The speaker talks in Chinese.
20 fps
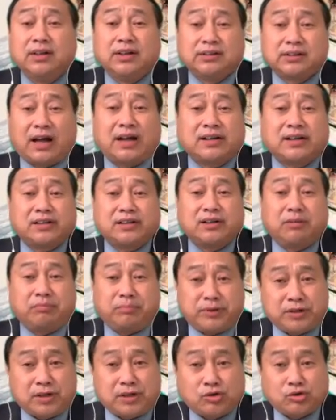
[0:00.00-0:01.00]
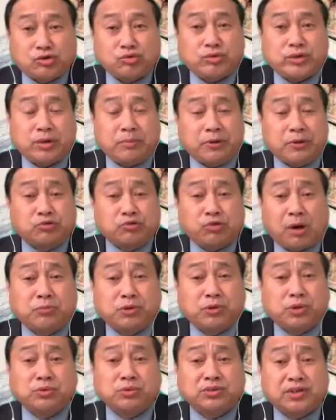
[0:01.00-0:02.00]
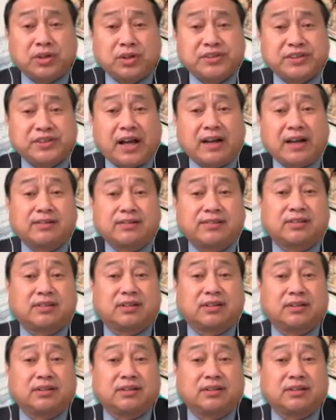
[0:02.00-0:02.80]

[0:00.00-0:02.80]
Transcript: 他是比较注意，比如川普总统真下了死